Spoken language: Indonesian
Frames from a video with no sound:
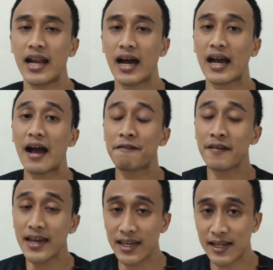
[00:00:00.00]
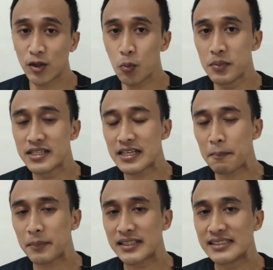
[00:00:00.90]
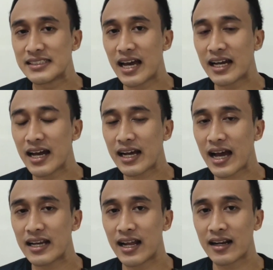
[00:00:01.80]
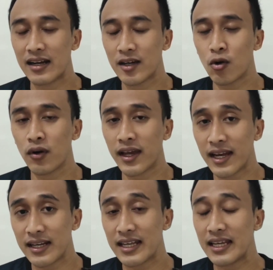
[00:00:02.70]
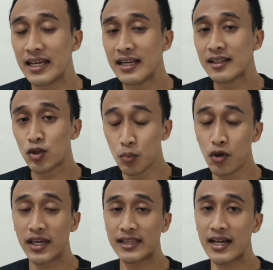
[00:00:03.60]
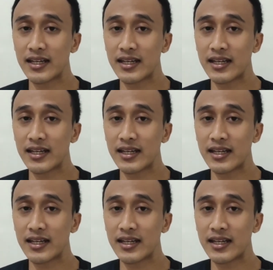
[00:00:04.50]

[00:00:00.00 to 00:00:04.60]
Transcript: Nah, kafein itu bisa menjaga kadar glikogen di tubuh kita,